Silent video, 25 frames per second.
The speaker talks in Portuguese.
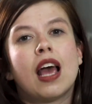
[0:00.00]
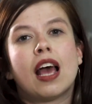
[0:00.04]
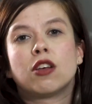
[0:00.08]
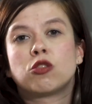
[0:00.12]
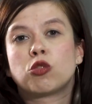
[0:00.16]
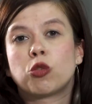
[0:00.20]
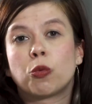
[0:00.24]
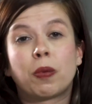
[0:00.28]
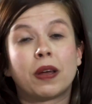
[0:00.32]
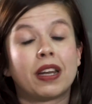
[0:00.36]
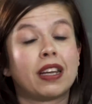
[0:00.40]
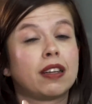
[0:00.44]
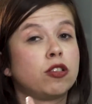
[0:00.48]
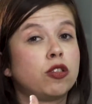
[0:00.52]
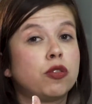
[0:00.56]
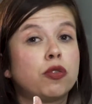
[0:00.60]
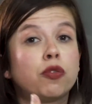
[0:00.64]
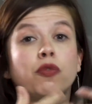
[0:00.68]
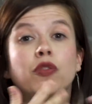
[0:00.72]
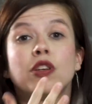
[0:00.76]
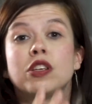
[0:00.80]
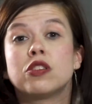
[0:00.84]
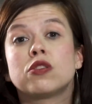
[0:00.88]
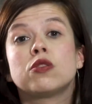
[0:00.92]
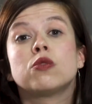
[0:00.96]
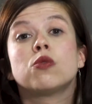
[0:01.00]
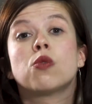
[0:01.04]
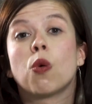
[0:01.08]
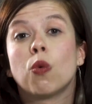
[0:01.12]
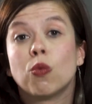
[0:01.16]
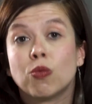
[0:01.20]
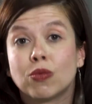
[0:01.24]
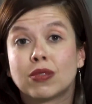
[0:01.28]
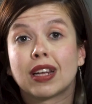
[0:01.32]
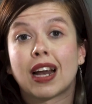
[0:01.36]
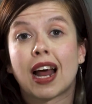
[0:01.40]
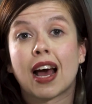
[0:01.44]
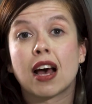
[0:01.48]
é super difícil
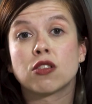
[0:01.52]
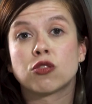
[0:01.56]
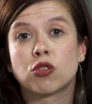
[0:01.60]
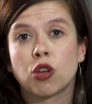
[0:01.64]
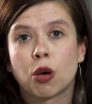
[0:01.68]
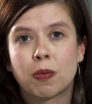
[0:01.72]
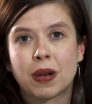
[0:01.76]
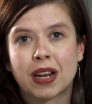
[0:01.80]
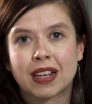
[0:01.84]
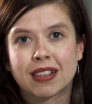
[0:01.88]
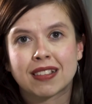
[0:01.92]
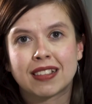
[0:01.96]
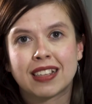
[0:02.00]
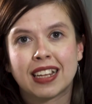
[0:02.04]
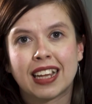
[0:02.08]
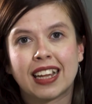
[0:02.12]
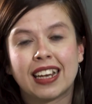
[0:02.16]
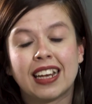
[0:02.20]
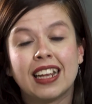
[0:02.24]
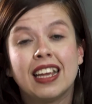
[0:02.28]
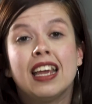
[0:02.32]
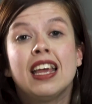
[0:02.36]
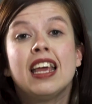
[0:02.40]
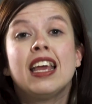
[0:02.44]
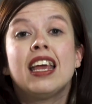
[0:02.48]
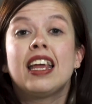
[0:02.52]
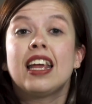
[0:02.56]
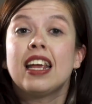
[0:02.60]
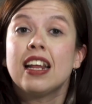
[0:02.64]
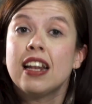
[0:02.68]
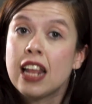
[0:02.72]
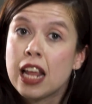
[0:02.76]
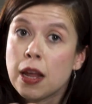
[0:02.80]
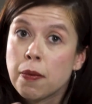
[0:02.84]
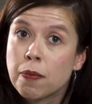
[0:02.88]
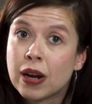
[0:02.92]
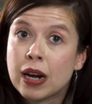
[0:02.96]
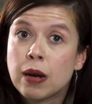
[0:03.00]
encontrar as obras dele, e
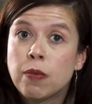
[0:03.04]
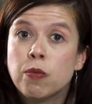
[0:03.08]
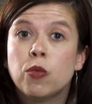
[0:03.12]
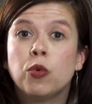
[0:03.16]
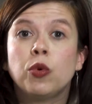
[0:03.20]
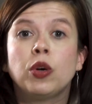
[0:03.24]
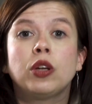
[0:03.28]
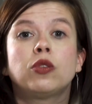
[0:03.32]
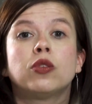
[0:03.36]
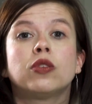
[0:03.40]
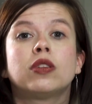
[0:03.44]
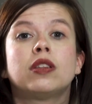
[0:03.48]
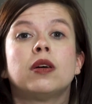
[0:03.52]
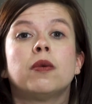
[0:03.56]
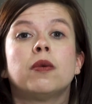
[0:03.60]
lembra muito